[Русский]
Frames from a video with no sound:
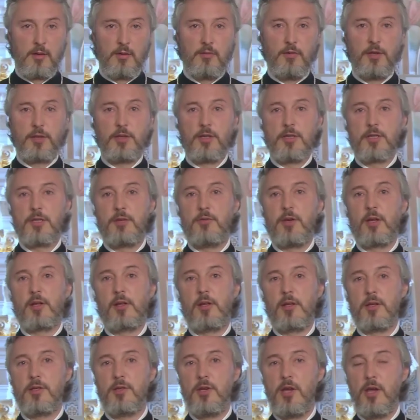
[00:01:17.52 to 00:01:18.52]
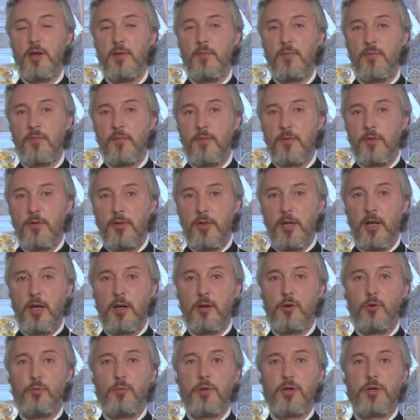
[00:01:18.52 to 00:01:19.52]
В этот светлый день на
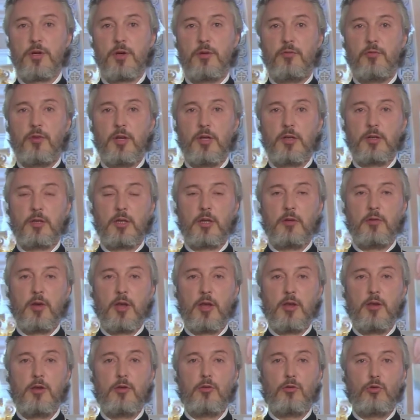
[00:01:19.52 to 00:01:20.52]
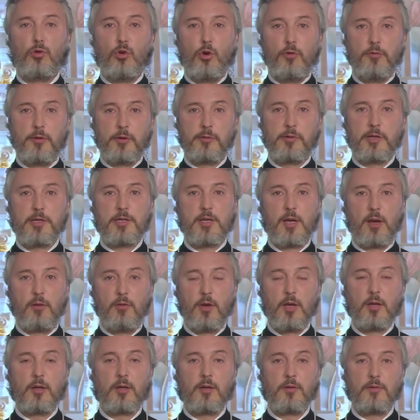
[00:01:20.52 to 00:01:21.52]
рубеже Ветхого и Нового
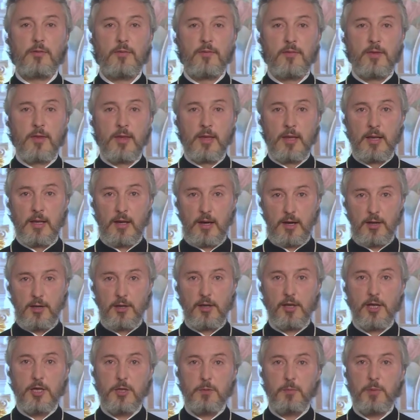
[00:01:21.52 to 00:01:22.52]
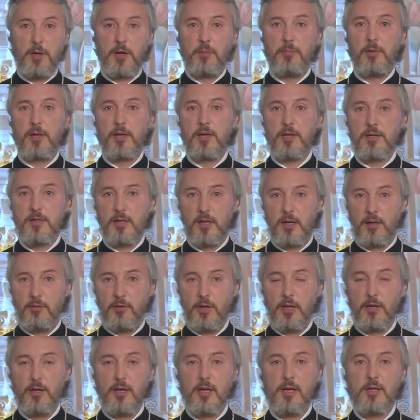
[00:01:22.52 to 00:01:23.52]
Заветов родилась
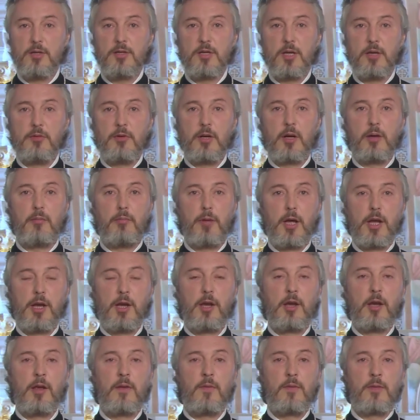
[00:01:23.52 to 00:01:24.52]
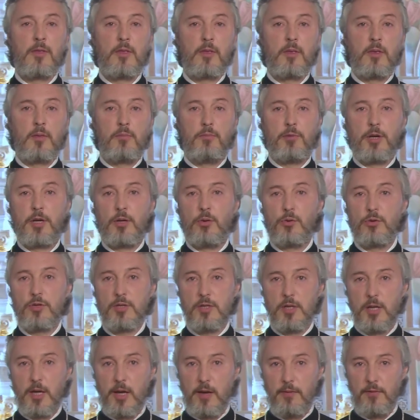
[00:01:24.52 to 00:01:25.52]
преблагословенная Дева Мария,
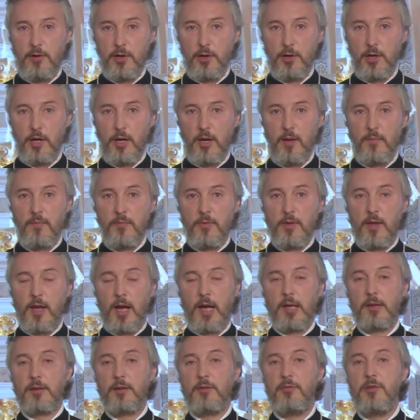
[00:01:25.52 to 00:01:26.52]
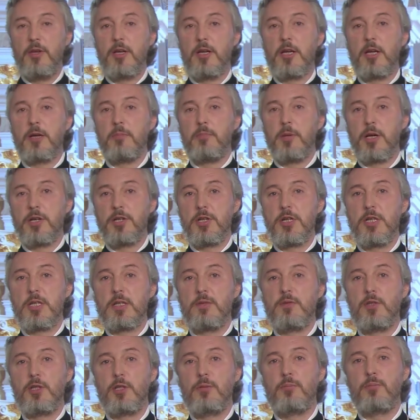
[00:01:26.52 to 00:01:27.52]
предуставленная от века
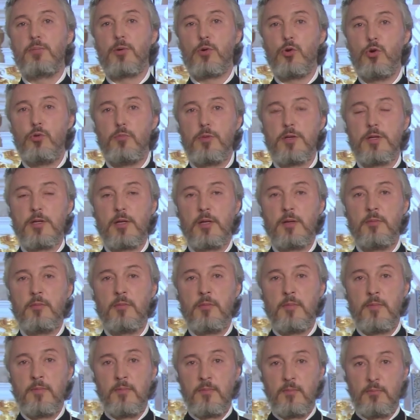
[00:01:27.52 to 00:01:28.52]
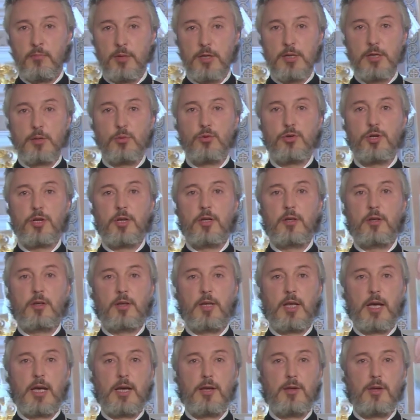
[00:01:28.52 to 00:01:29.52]
божественным промыслом
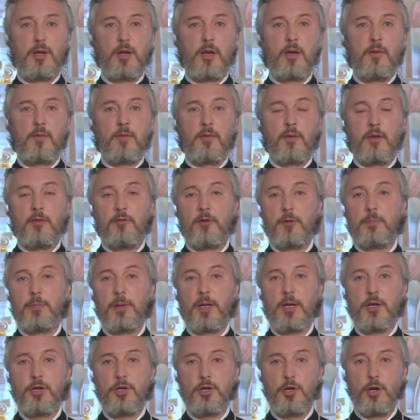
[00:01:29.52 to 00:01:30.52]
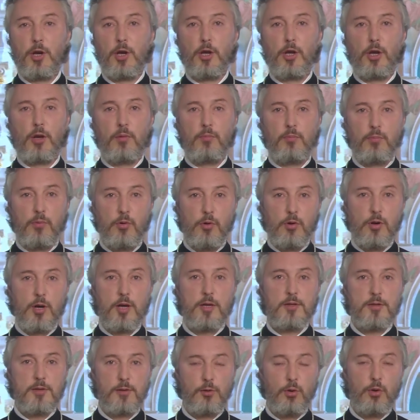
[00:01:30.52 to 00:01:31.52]
послужить тайне воплощения
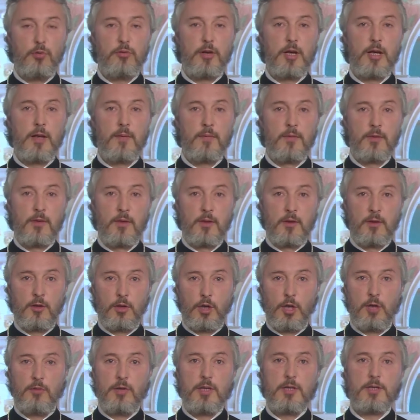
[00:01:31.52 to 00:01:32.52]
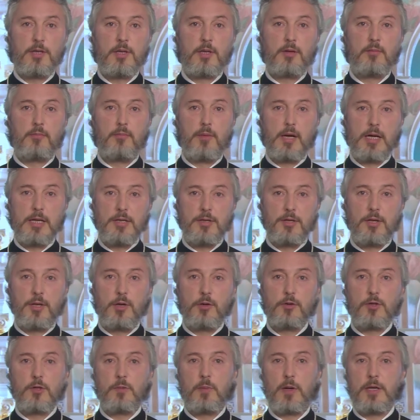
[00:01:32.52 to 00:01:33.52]
Бога Слова, явиться
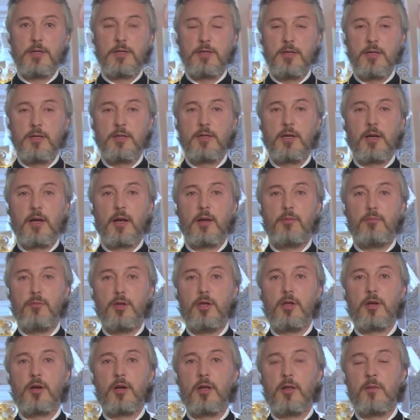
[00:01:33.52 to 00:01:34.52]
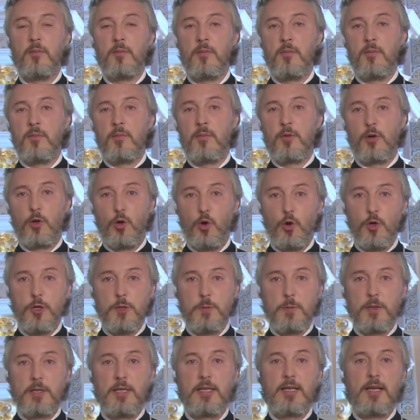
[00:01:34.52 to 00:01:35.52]
Матерью Спасителя мира,
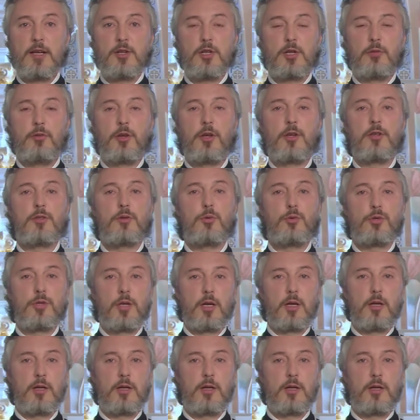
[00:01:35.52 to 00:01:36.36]
Господа нашего Иисуса